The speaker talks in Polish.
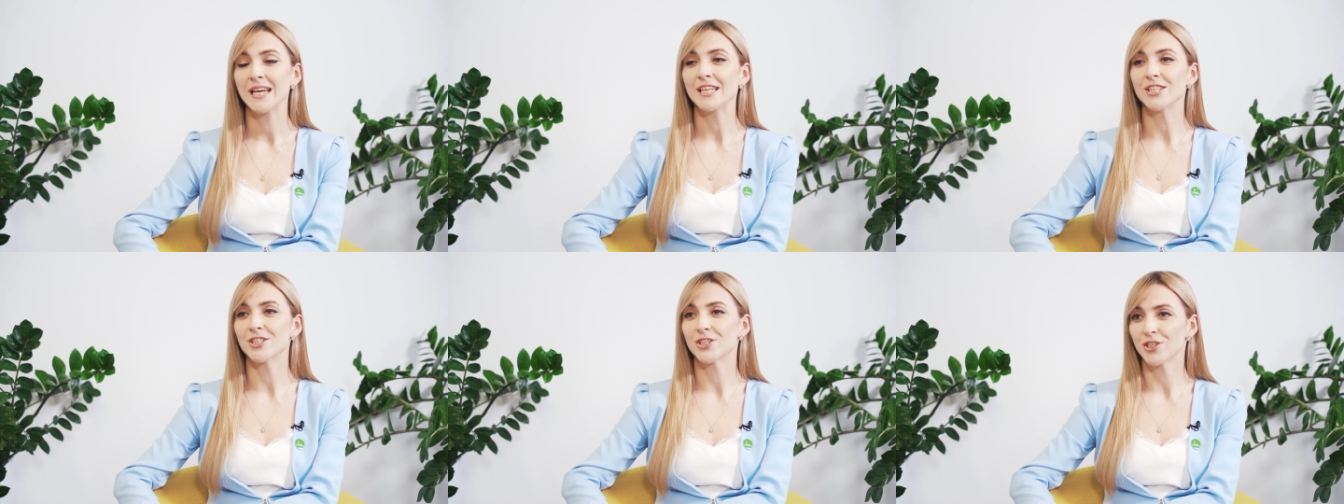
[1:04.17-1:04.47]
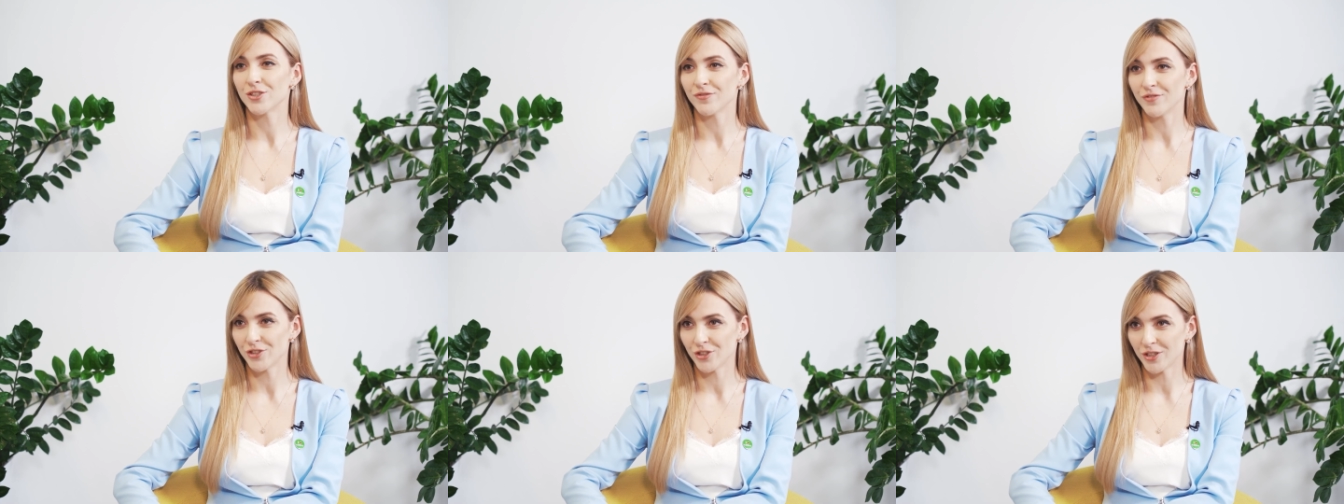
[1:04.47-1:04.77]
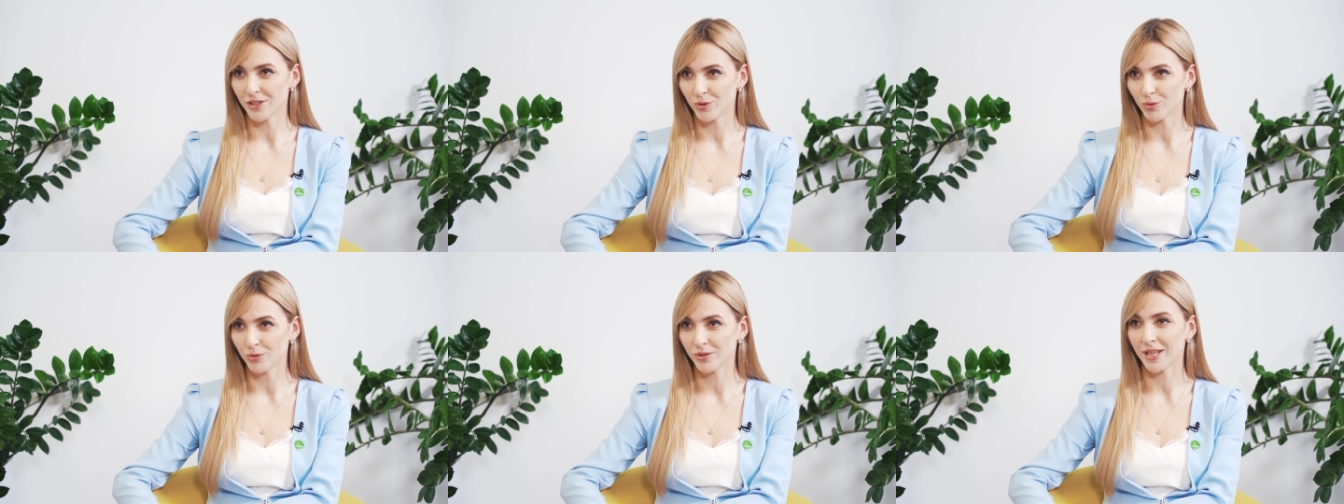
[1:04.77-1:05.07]
i
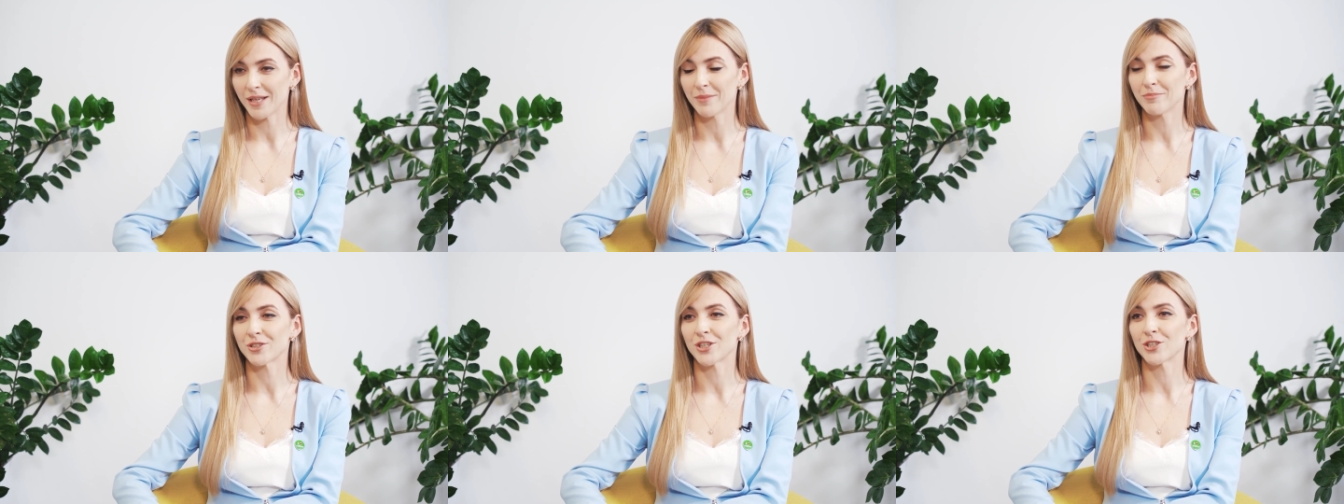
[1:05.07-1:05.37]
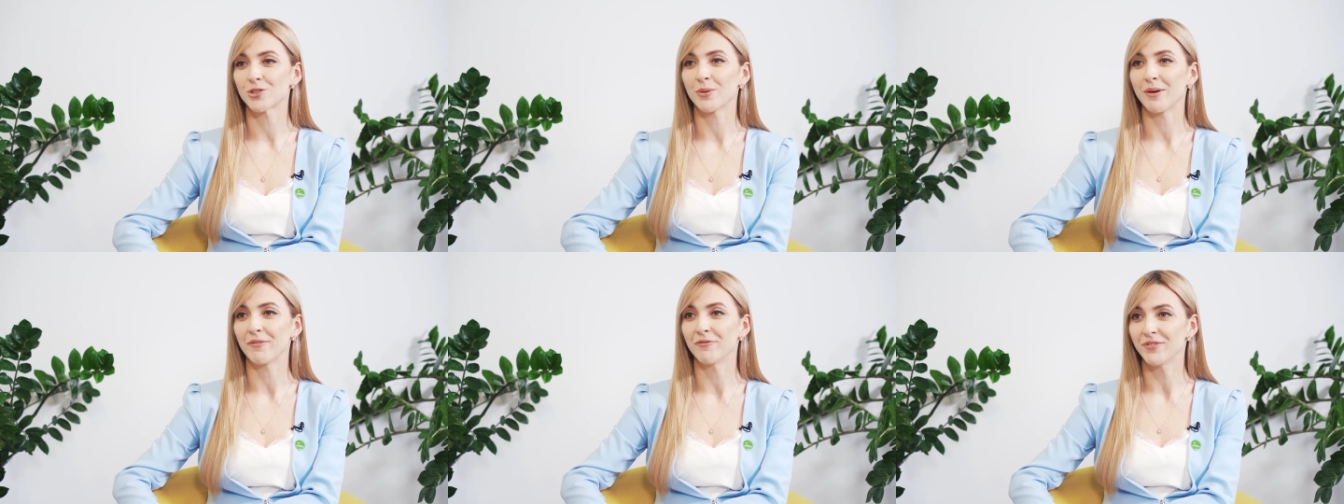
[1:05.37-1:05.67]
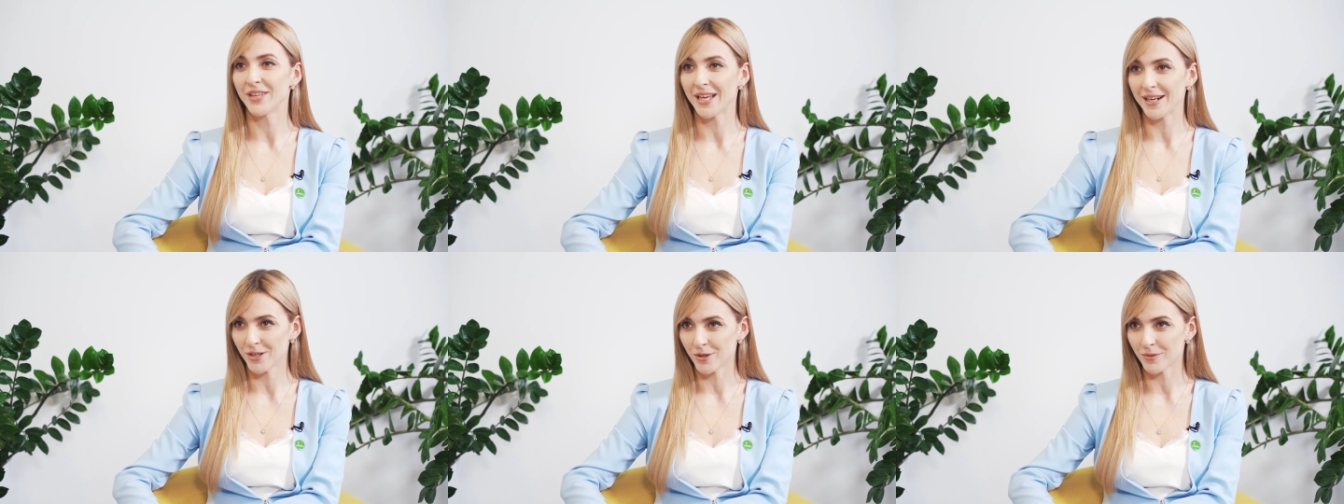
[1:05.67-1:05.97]
rzeczywiście tutaj
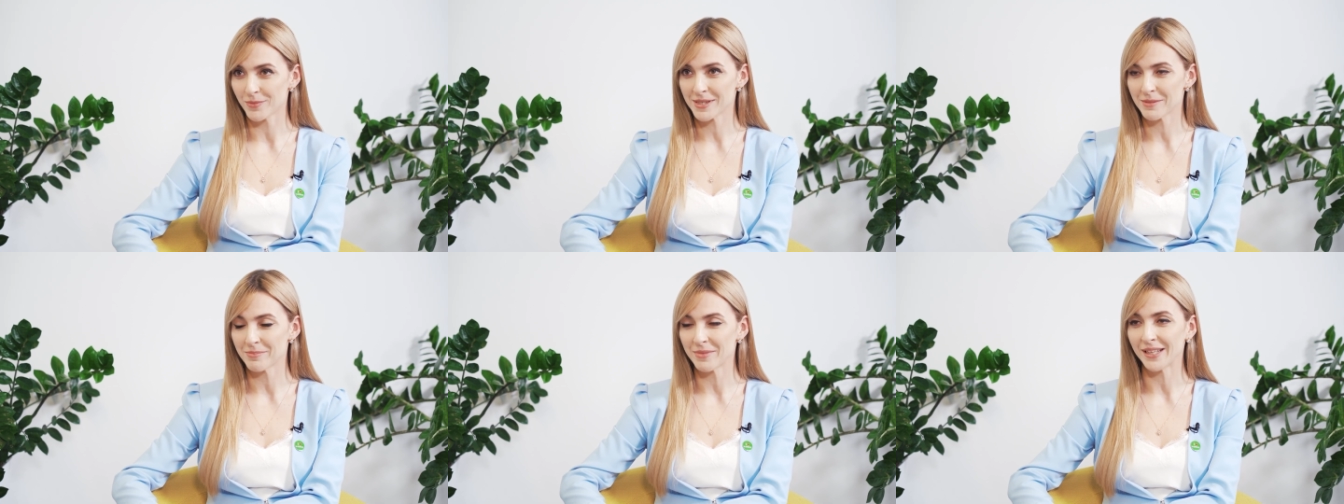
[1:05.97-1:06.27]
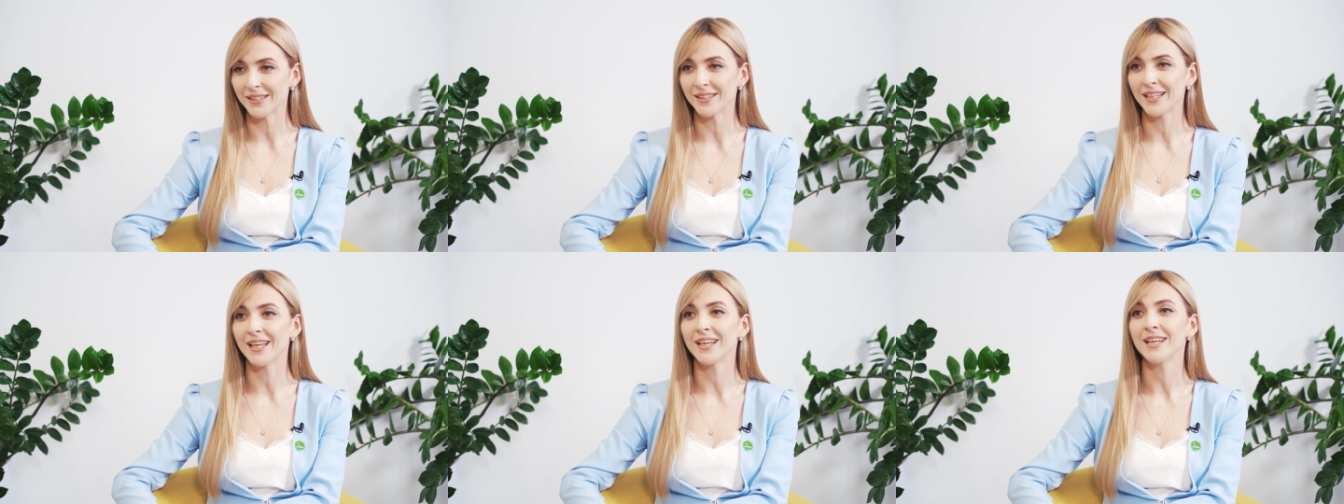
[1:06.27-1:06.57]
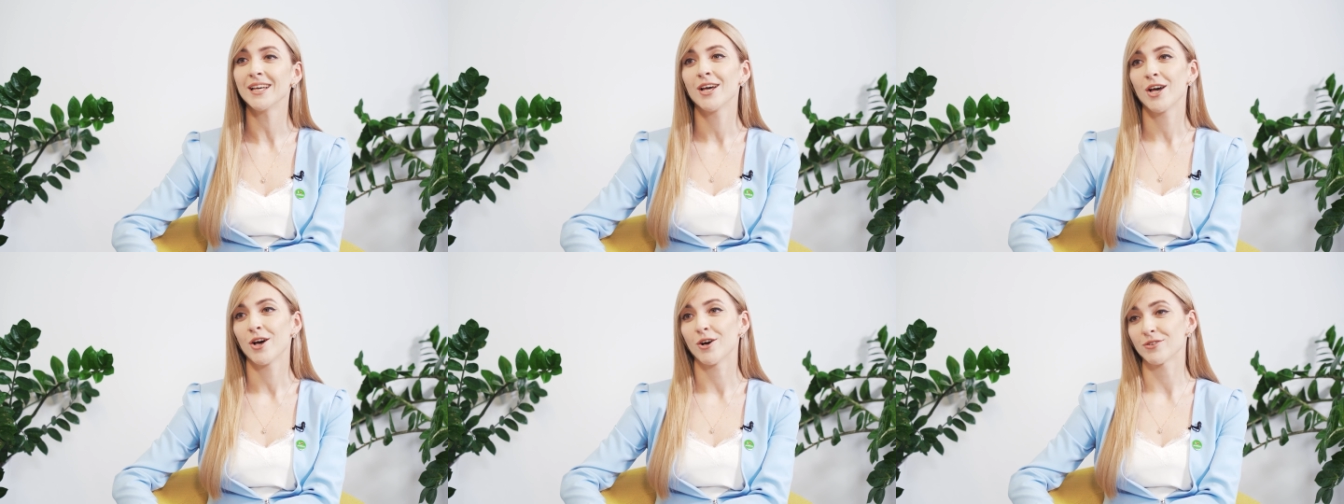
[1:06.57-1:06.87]
przeszłam wielką zmianę,